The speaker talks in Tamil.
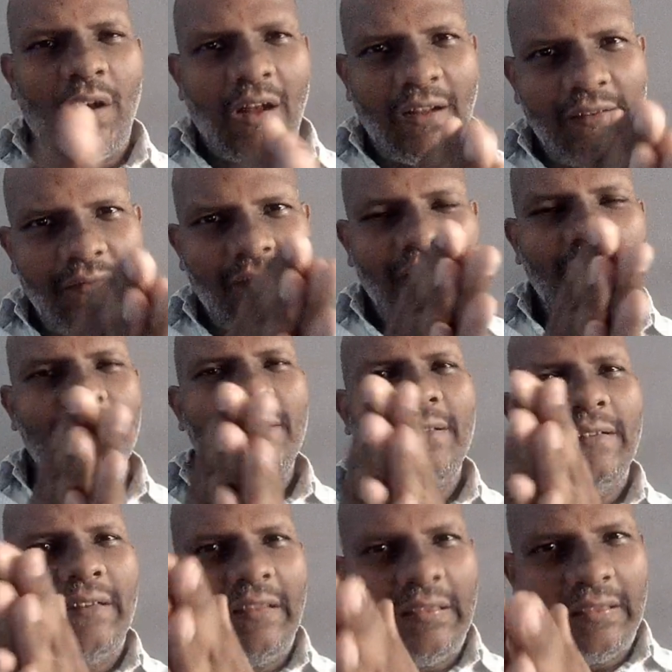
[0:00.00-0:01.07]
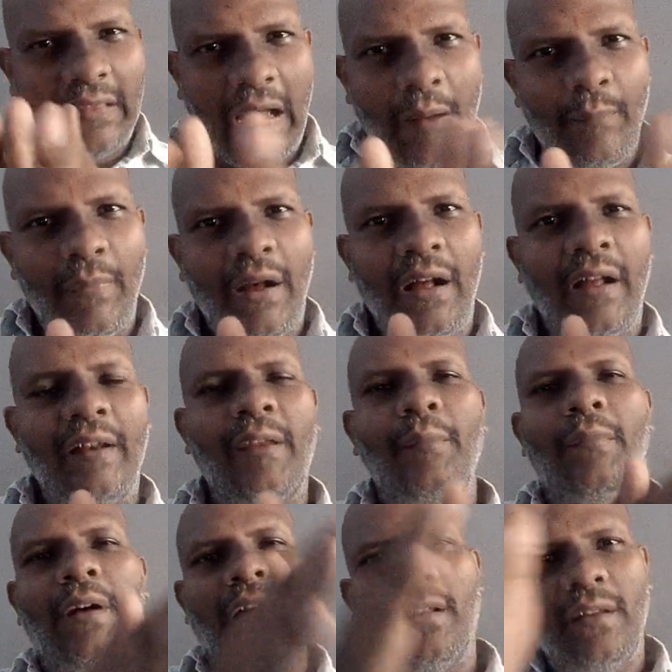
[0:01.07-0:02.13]
அது வந்து டெத்தாக மாறி
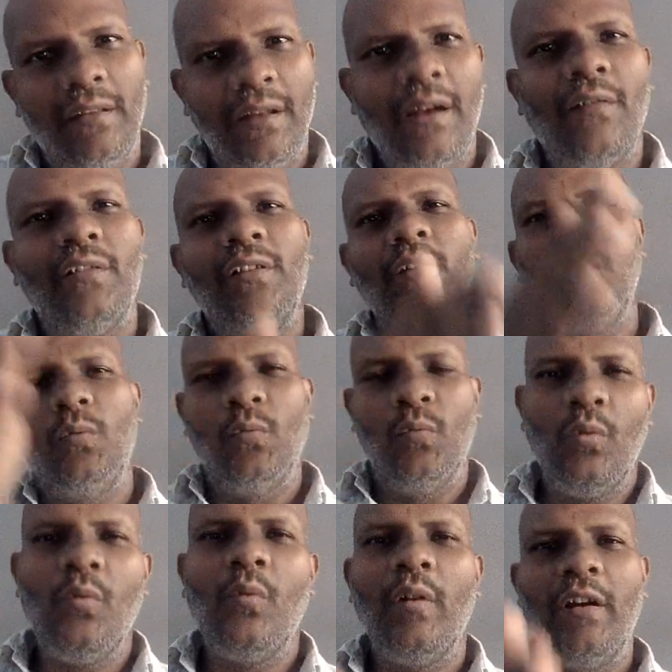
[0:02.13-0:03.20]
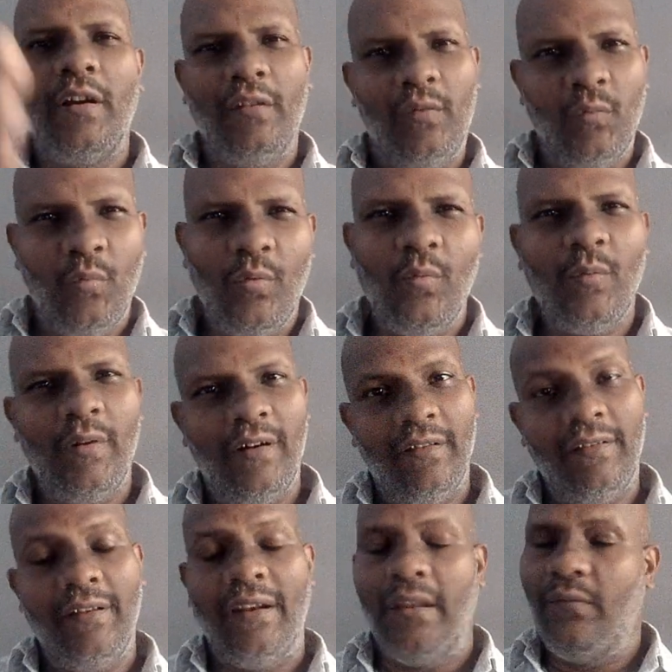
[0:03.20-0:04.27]
மாறி தான் வந்து உருவம் எடுத்து உருவம்
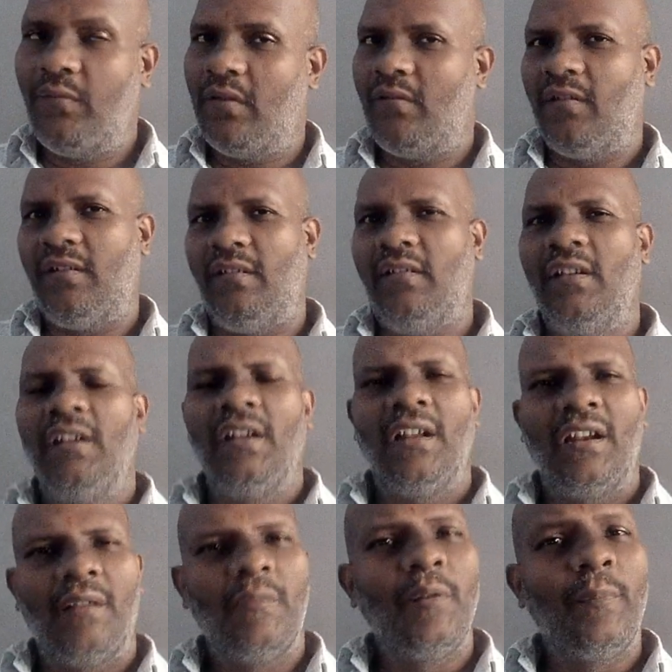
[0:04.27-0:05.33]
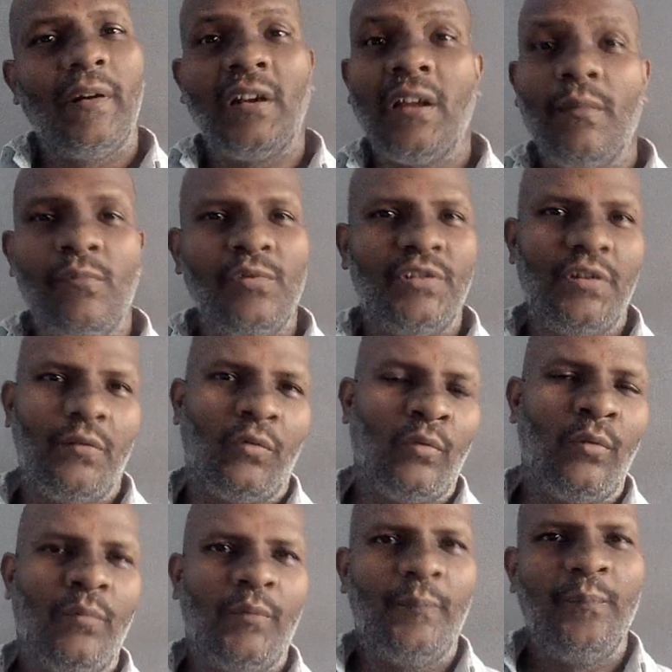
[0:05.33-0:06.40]
எடுத்து லைஃபாக வருது நம்ம பட்டாமூச்சியை
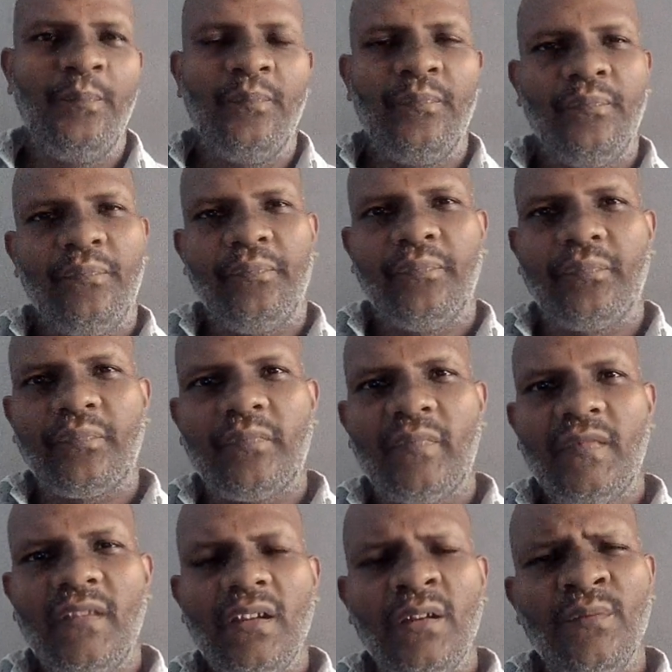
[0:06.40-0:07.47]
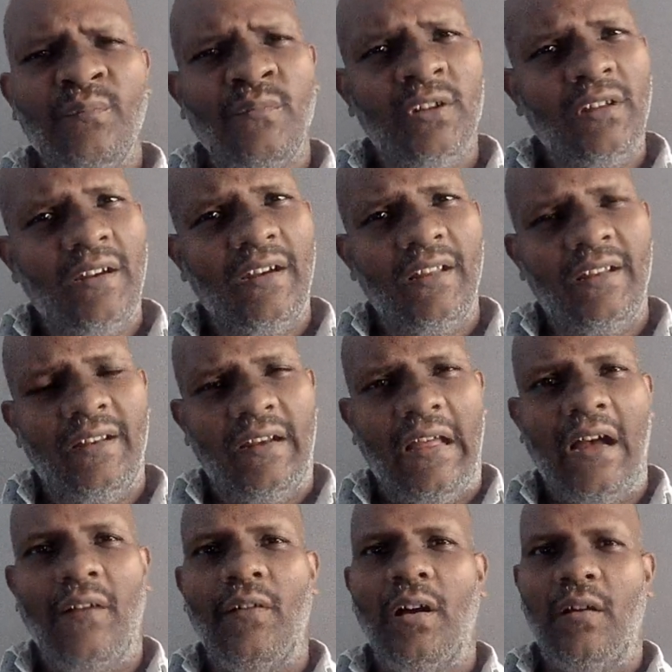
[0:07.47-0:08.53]
சொல்லுவோம் முதல்ல
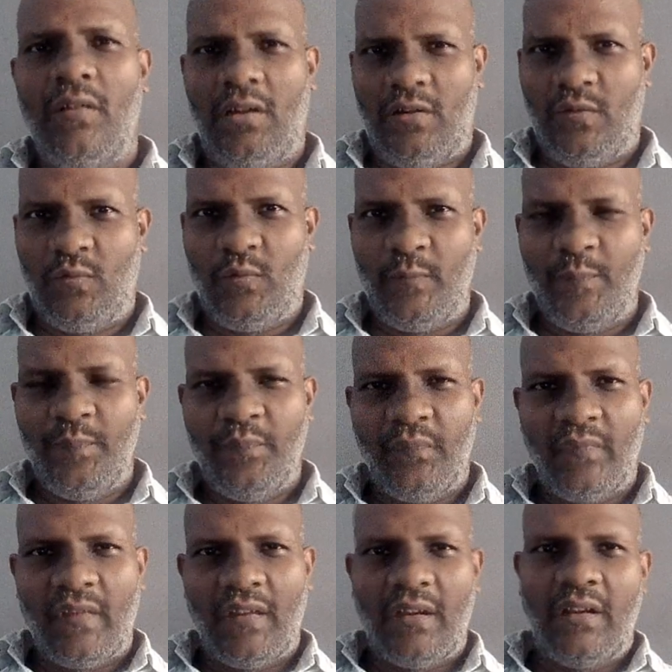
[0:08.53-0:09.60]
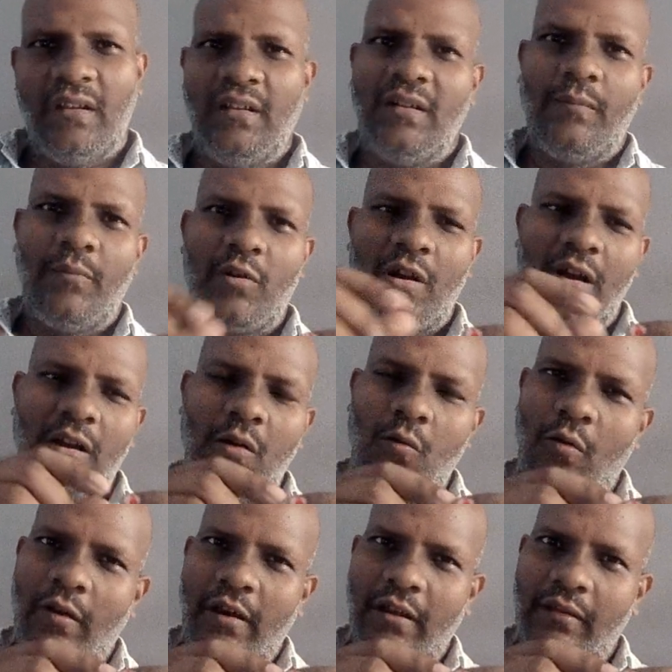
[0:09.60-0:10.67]
லாவாவாக இருக்கும் அதுக்கப்புறம் அங்கே
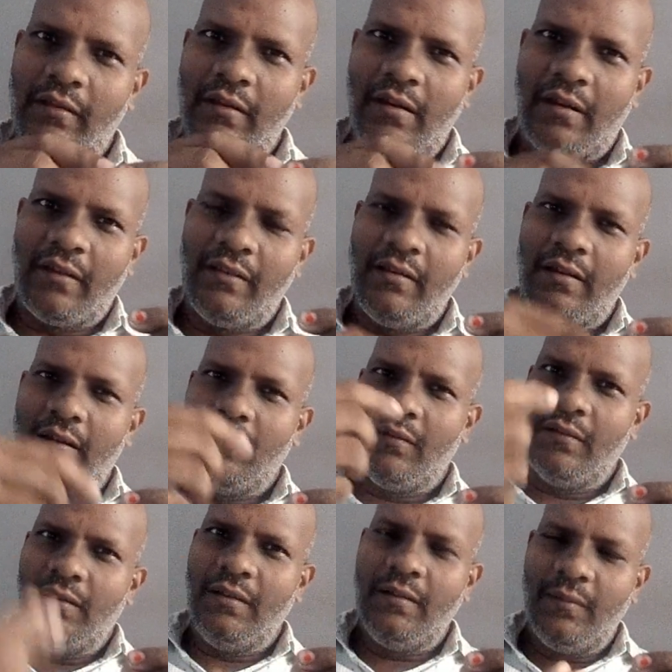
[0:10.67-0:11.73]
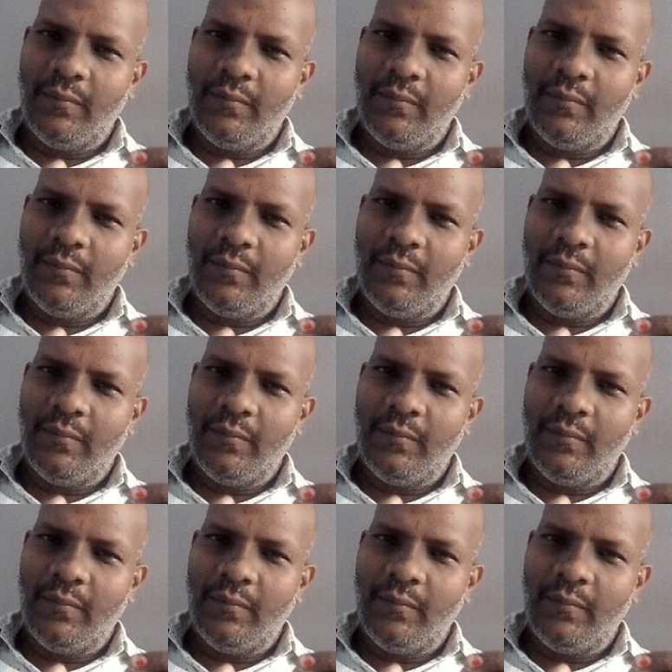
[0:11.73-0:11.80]
ஒரு டெத்து நடந்து அது வந்து